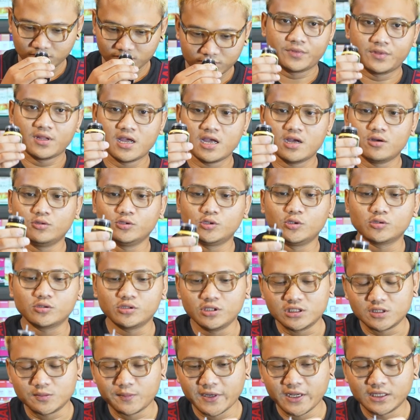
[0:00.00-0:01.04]
Nah, untuk
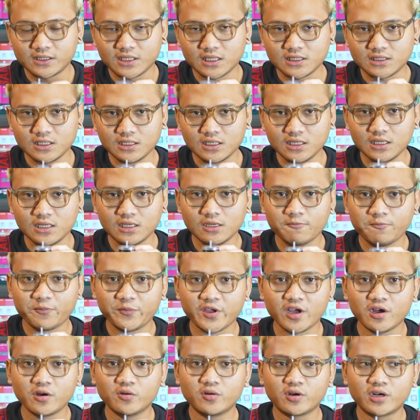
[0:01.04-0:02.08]
di smell test ini
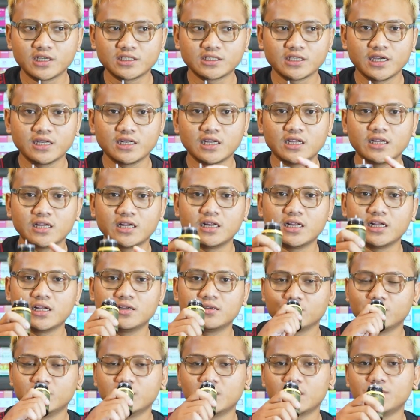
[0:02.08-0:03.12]
yang gue rasain
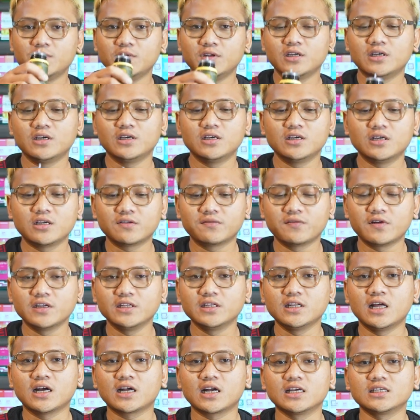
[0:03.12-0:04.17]
adalah bener-bener
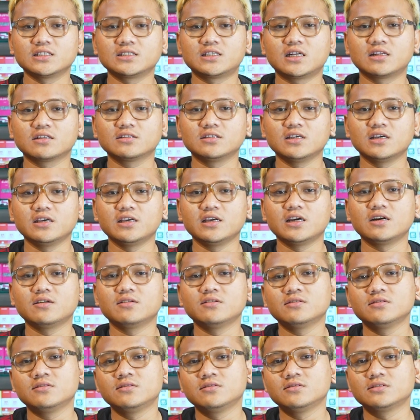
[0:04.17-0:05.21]
vanilla custardnya
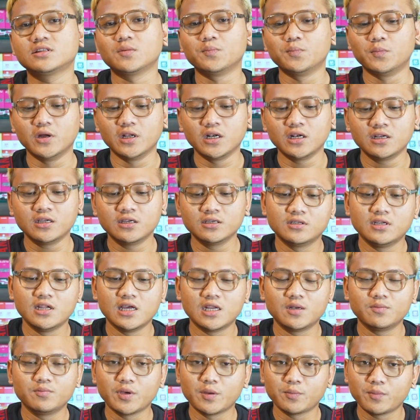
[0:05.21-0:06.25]
yang tebel
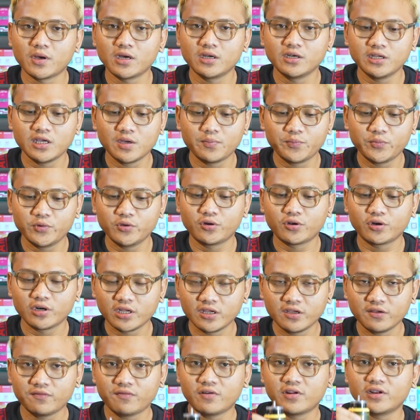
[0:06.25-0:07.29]
dan memang dia
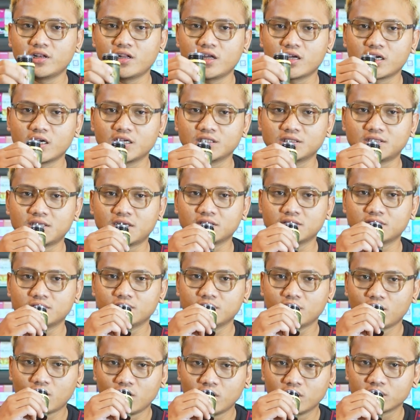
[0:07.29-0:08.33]
purely vanilla custard
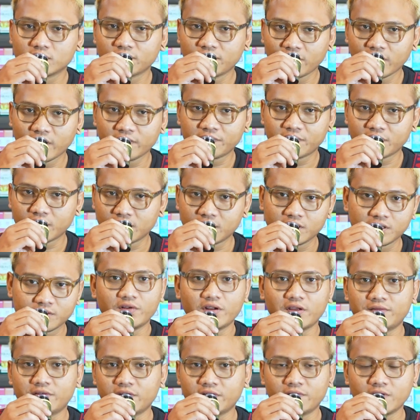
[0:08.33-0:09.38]
old flavor nih,
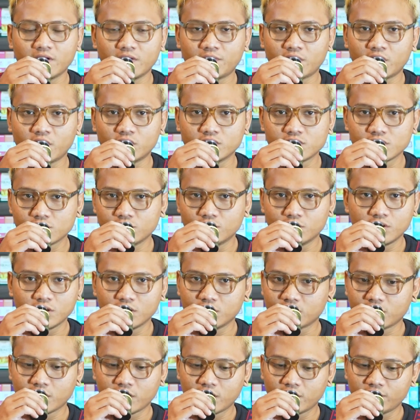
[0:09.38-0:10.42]
flavor-flavor old school
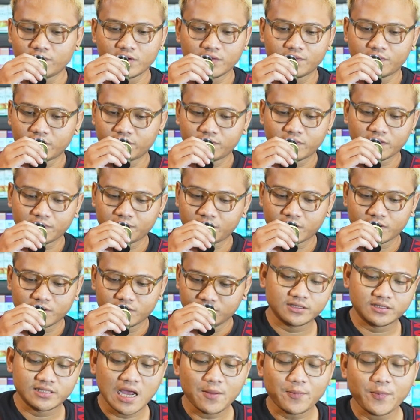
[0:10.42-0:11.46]
nih, kayak flavor-flavor.
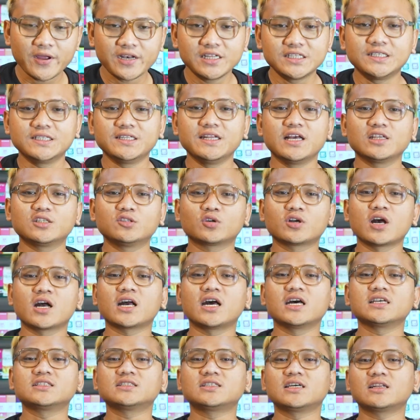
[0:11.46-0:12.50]
Siapa di sini yang suka
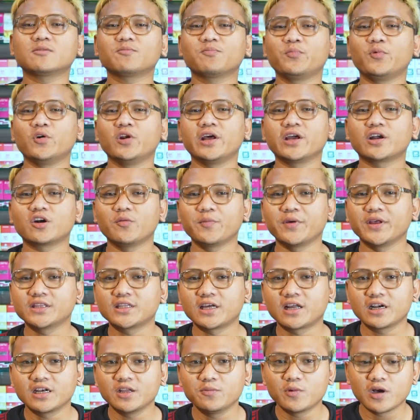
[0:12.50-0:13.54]
custard? Boleh
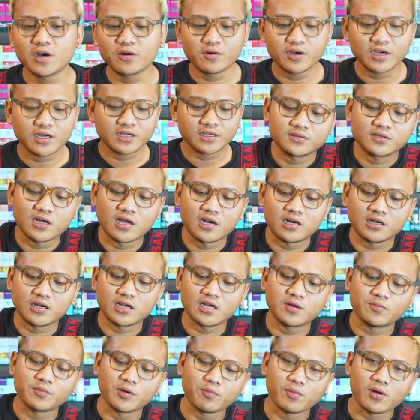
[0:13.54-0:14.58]
komentar di bawah
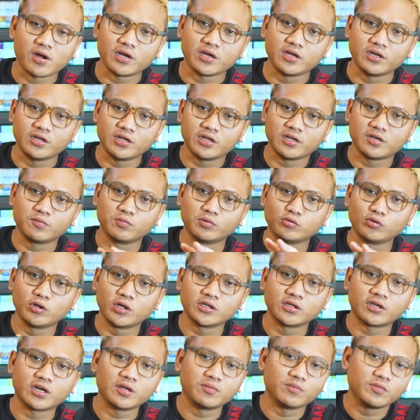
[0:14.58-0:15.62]
karena memang ini
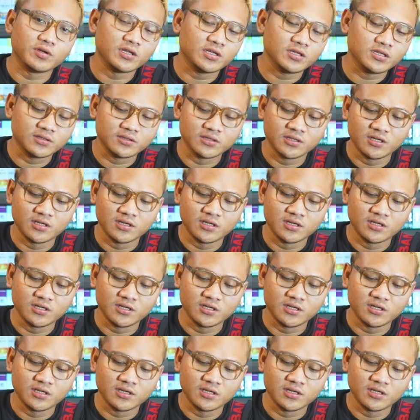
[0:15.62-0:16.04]
kebetulan creamy.